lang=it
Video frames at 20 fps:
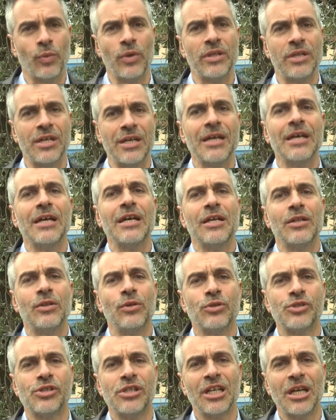quindi
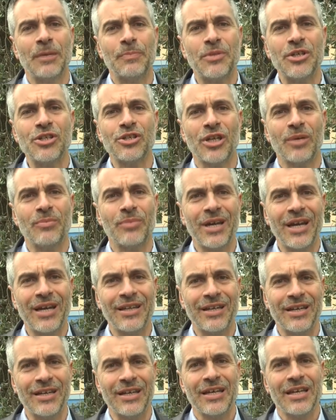non si capisce
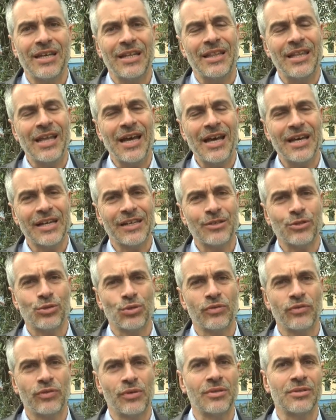bene neanche
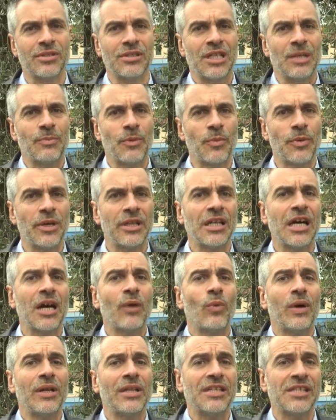sul fronte della proprietà
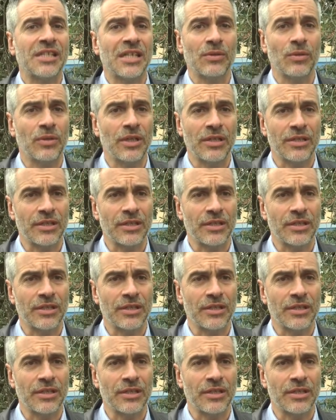quali siano le